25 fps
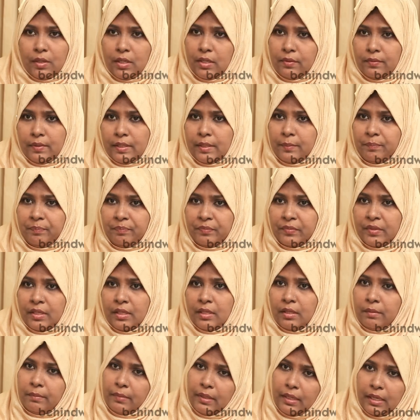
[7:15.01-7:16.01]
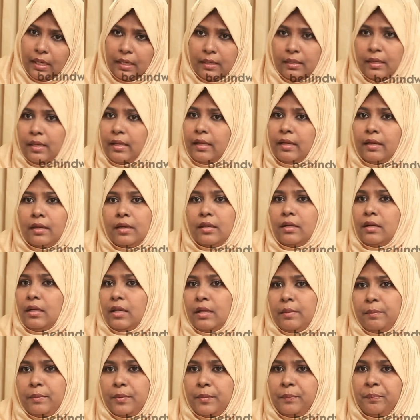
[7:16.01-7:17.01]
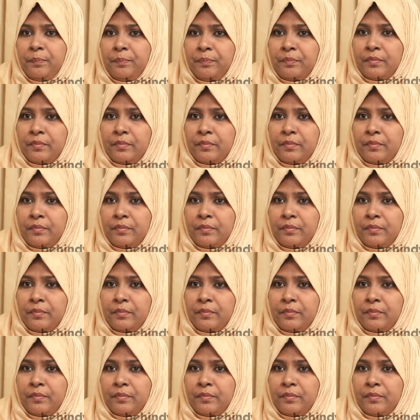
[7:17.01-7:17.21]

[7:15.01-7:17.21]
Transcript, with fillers: வாழ்வேன் இது மாதிரி கட்டாய கருகலைப்பு